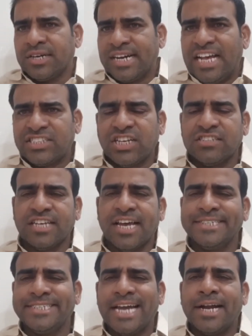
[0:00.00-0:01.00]
రాష్ట్ర
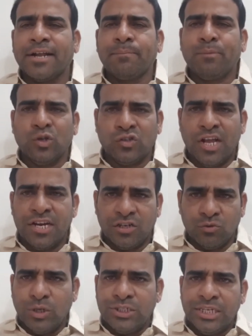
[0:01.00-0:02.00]
స్థాయి క్యాడర్
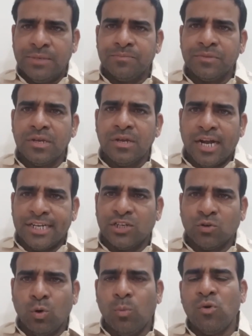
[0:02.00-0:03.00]
అయినటువంటి అంటే
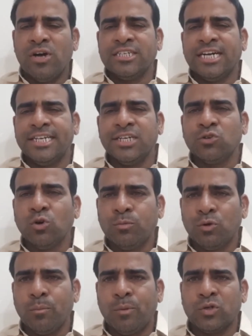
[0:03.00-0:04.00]
గ్రూప్ వన్ కానీ గ్రూప్
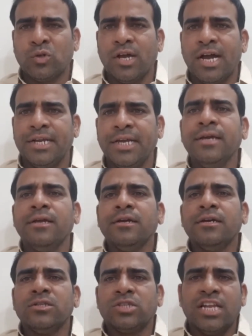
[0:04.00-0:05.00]
టూ పోస్టులు కానీ
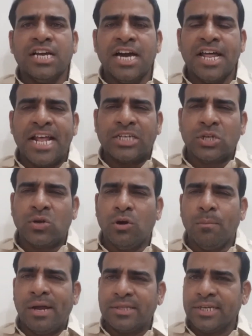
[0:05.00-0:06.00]
తెలంగాణ రాష్ట్రంలో
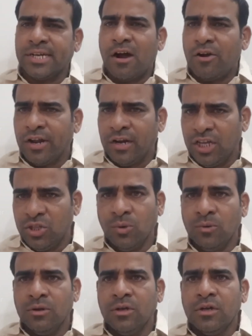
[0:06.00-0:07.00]
భర్తీ కావడం లేదు
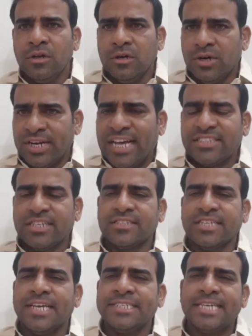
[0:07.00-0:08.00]
రాష్ట్ర
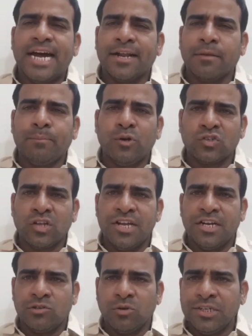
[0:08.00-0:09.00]
స్థాయి క్యాడర్
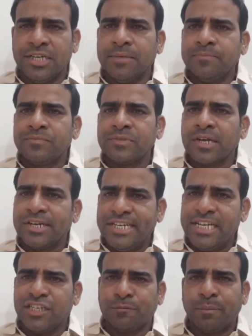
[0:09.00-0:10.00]
అయినటువంటి
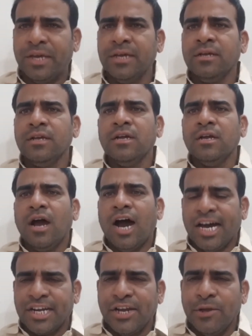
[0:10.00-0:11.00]
డిఎస్పి
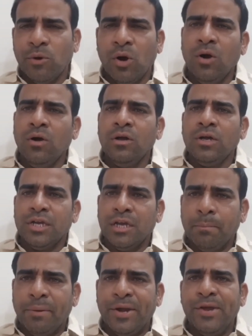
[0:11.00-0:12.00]
ఆర్డీఓ
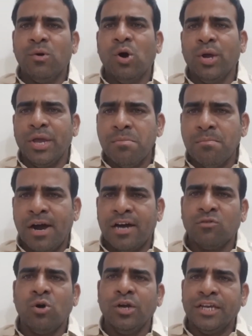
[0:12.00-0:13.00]
ఎంపీడీఓ
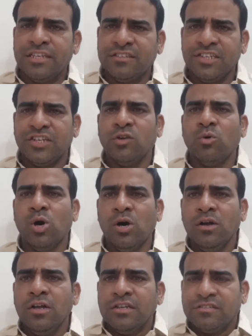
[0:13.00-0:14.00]
ఎంఆర్ఓ ఏసీటీఓ
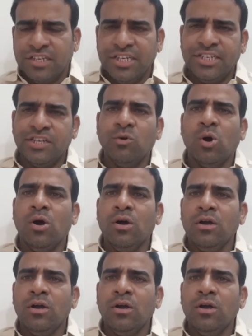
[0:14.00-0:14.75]
సిటిఓ